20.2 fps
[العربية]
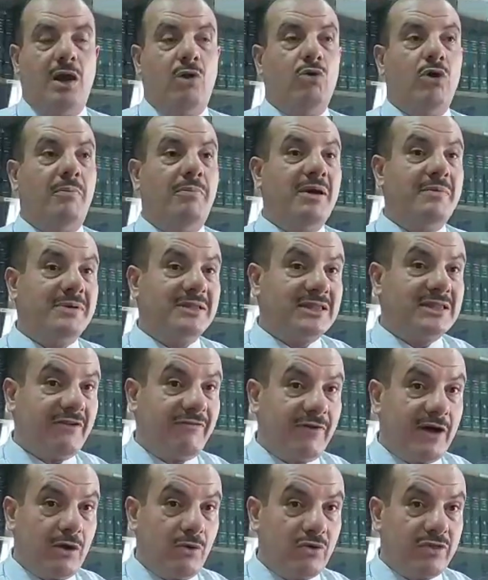وباب
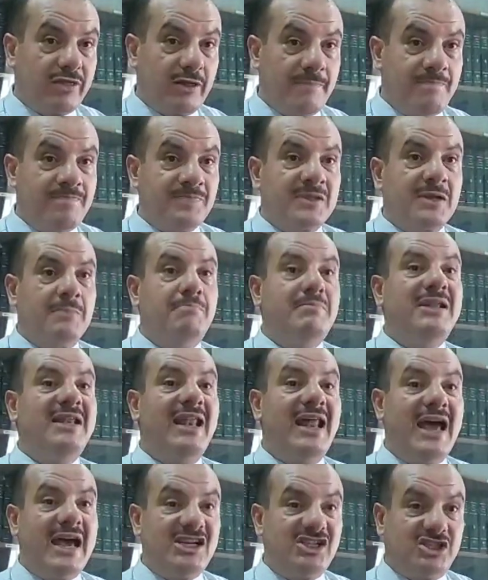التفاوض
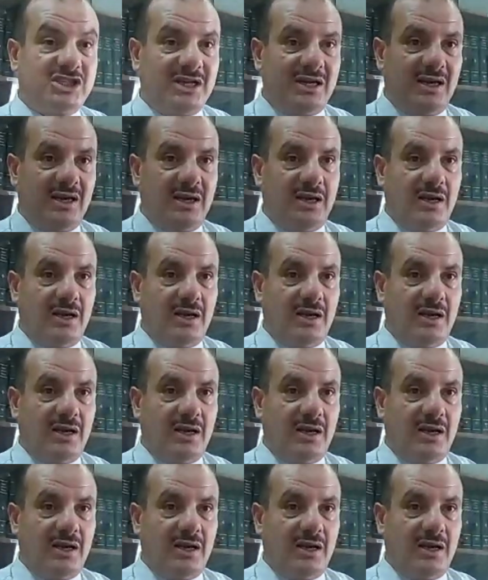من أجل